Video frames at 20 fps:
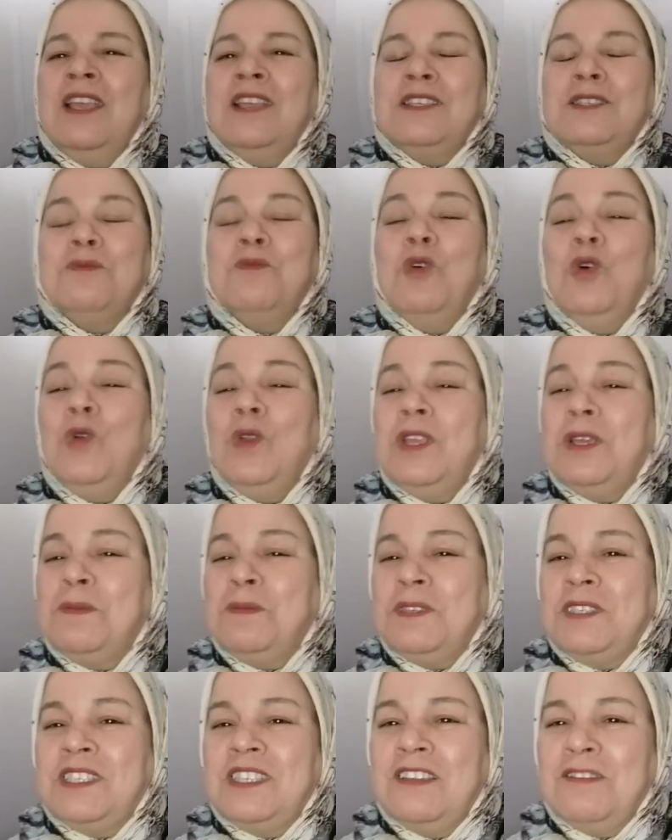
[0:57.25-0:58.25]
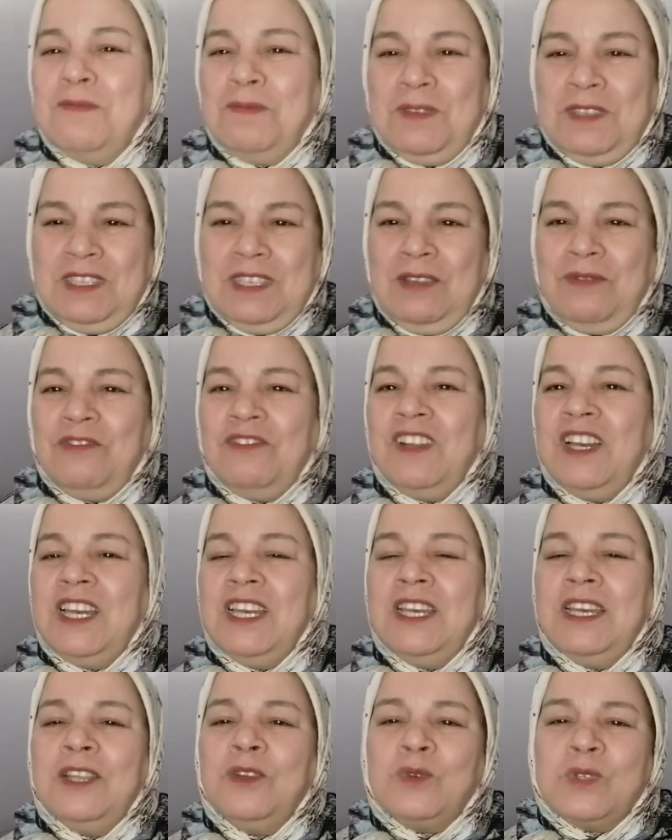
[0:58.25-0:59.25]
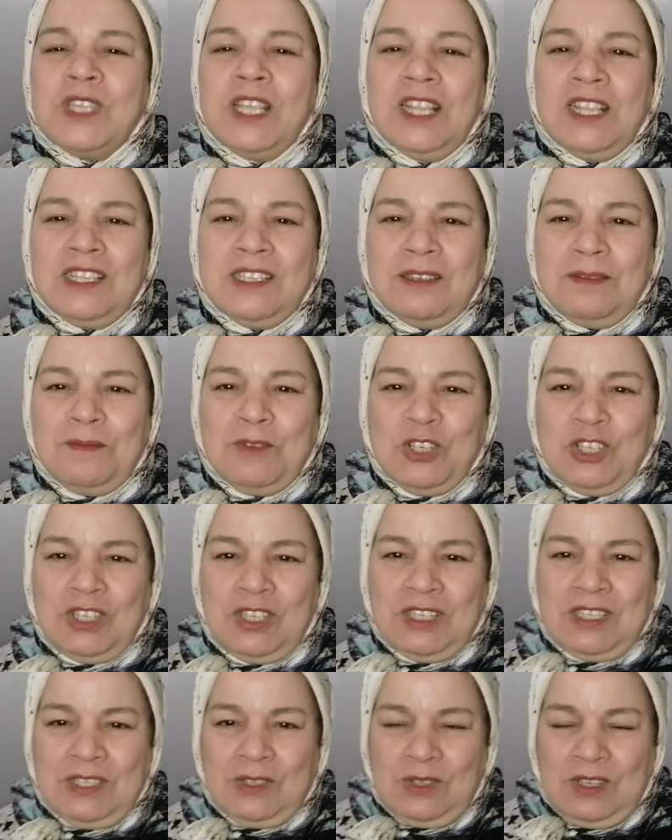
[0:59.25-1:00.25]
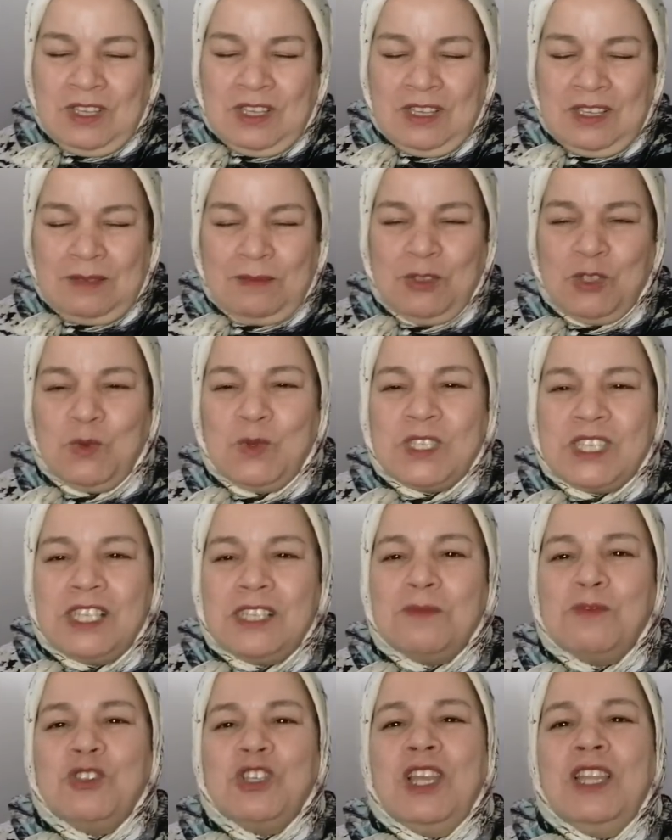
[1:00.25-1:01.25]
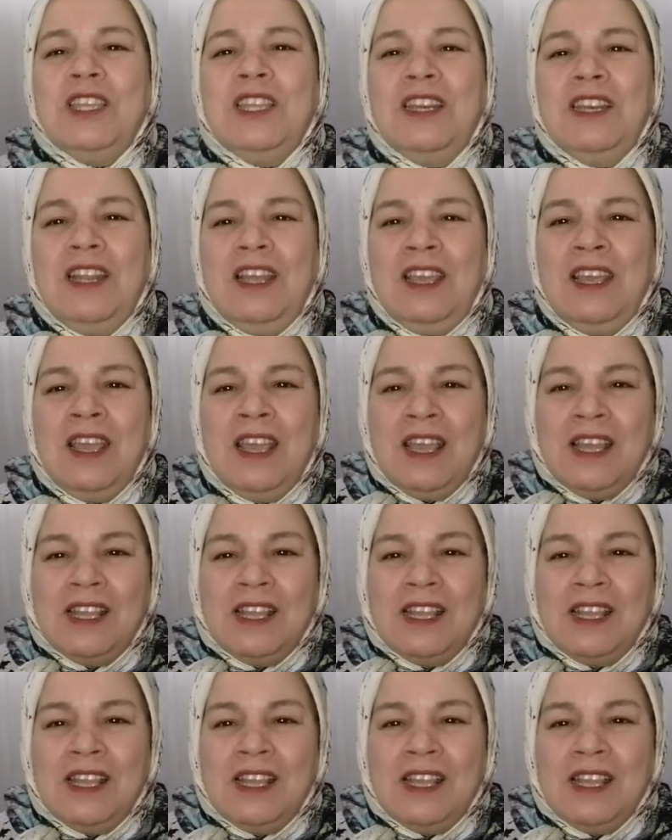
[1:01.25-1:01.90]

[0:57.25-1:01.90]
سمحوا لي بزاف بزاف راه اللي وصلت باش ما توصلت باش غادي